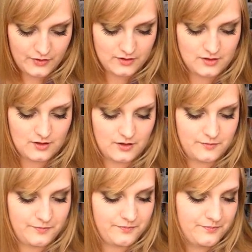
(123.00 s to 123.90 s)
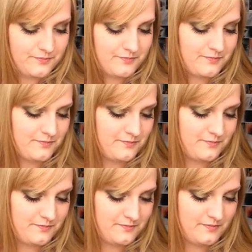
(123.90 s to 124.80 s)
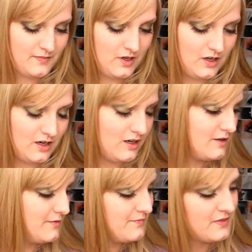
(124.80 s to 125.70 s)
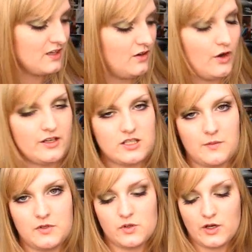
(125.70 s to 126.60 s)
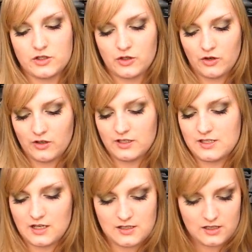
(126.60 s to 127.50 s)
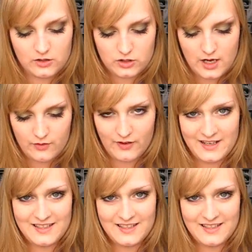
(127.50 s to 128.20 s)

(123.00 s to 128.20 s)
und ähm, oh, Leute, ich habe mich so erschrocken. Ich dachte echt, ich an.